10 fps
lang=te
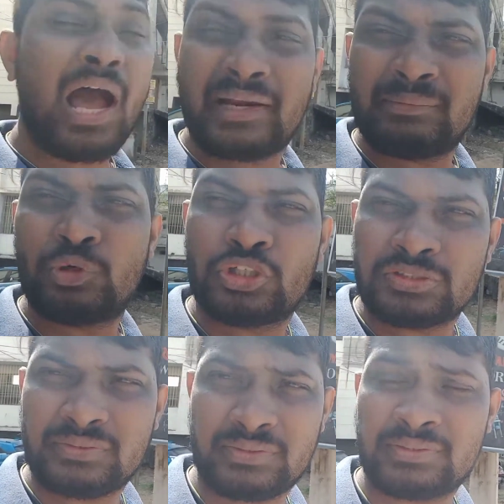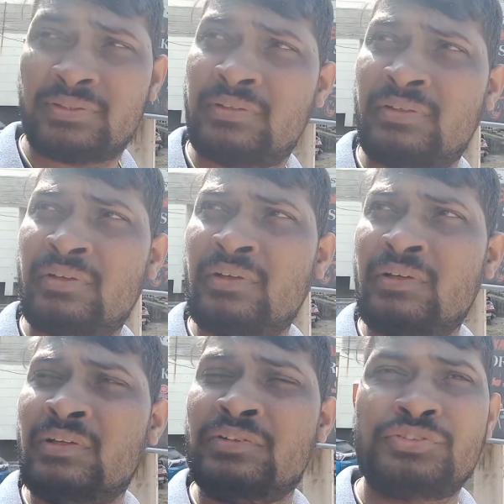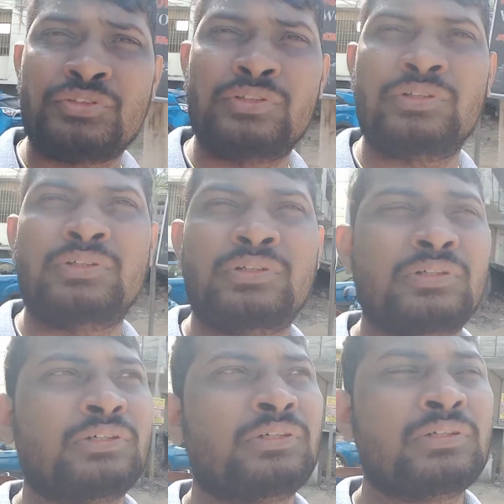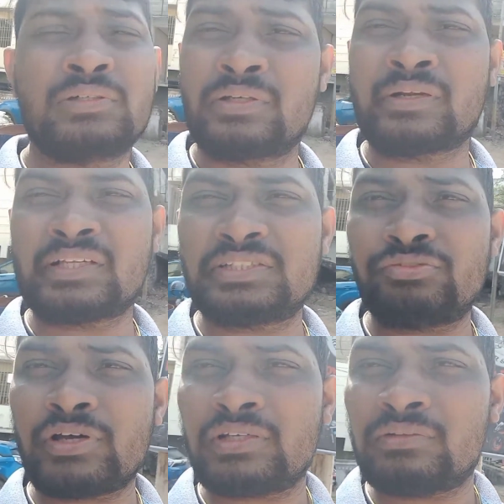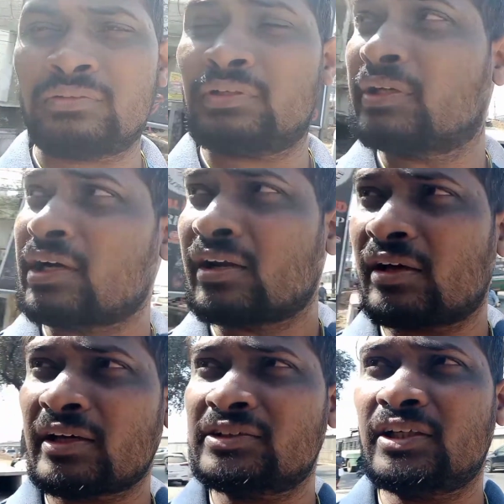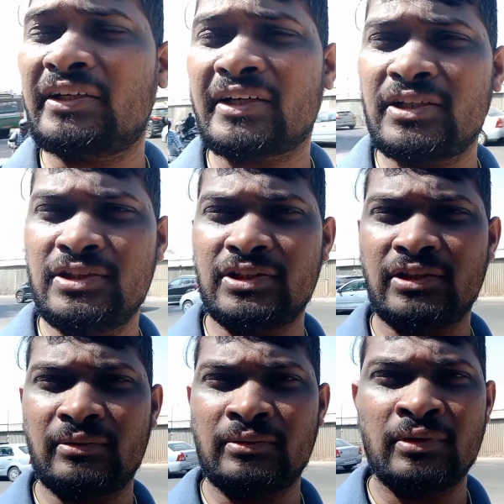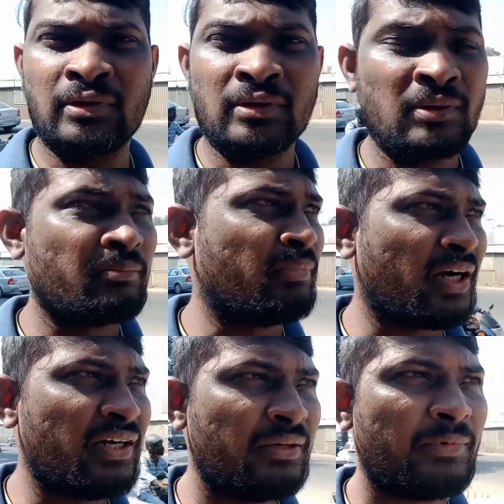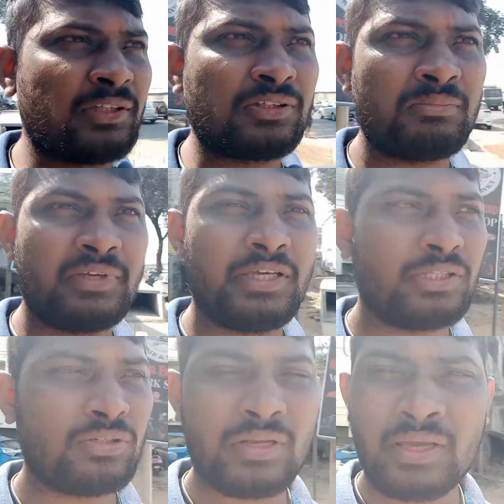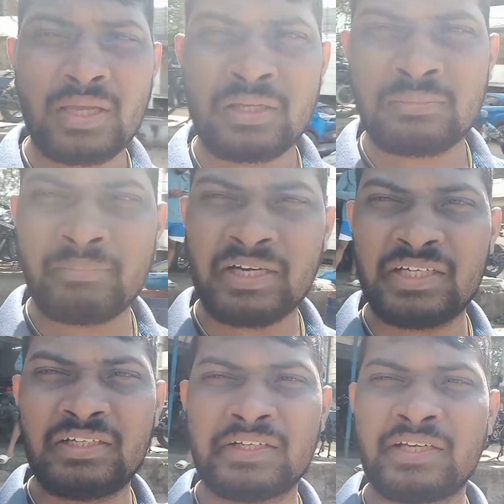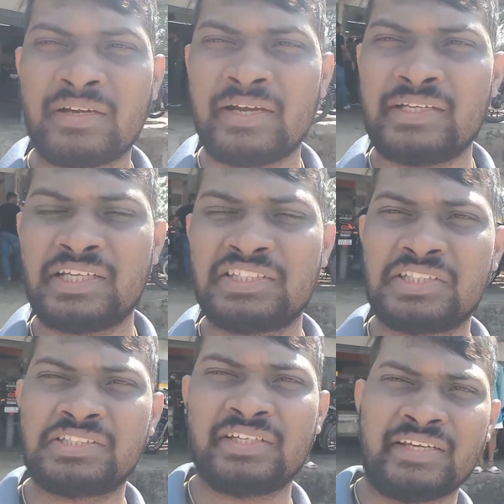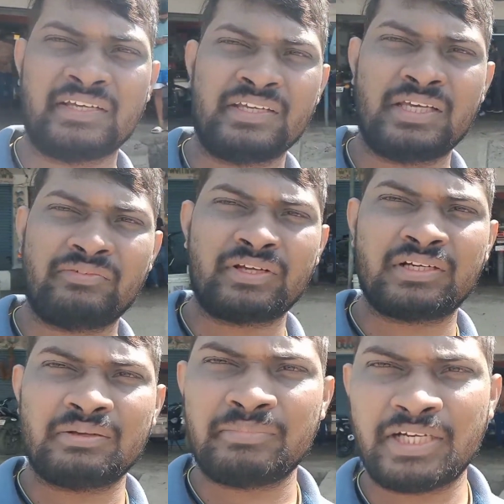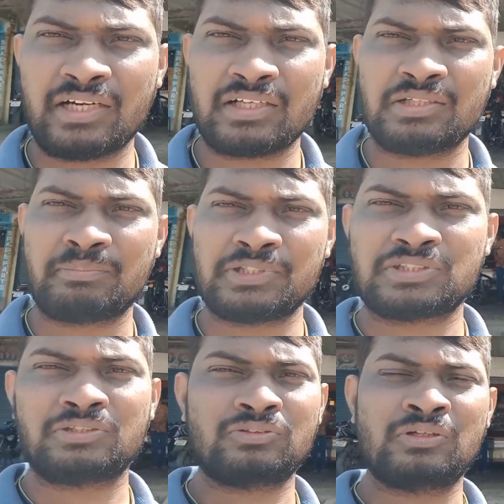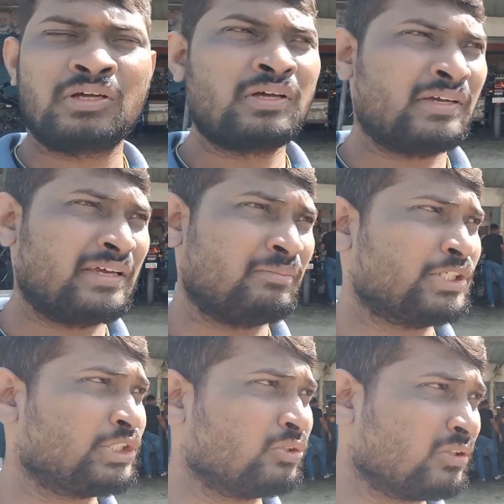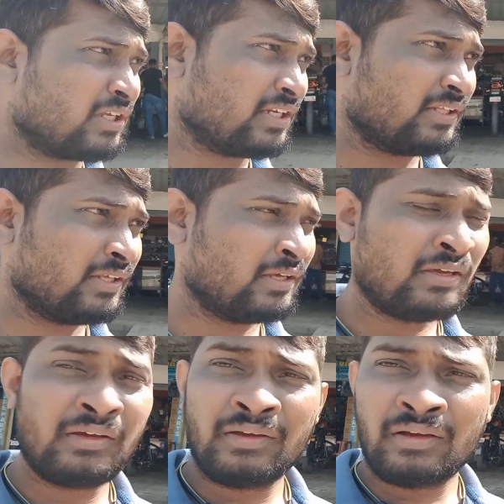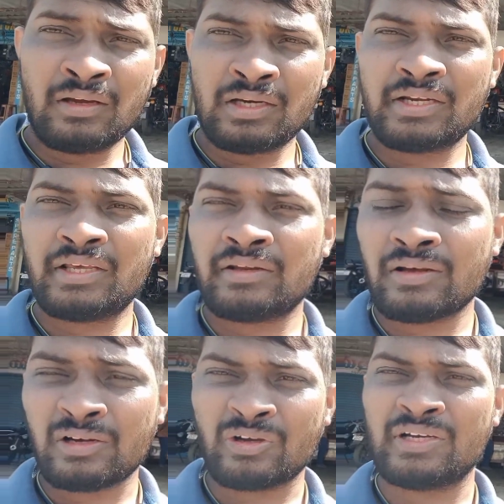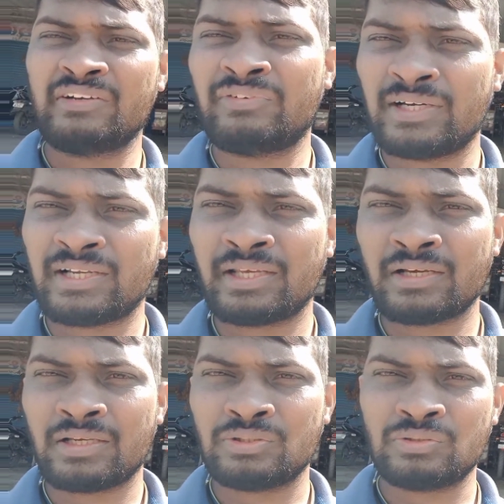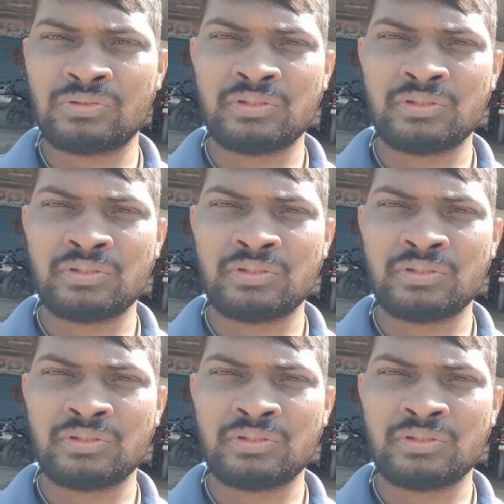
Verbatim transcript: హరి మోటార్స్ సో రిజ్వాన్ ఇక్కడ యాక్చువల్లీ టెక్నీషియన్ బండి మాత్రం ఉన్నా బండి రైడ్ చేసేసి ఈవెన్ ఇమ్మీడియట్గా చెప్పేస్తాడు ఏం ఇష్యూ ఉందనేది అంటే రాయల్ ఎన్ఫీల్డ్ అనే కాదు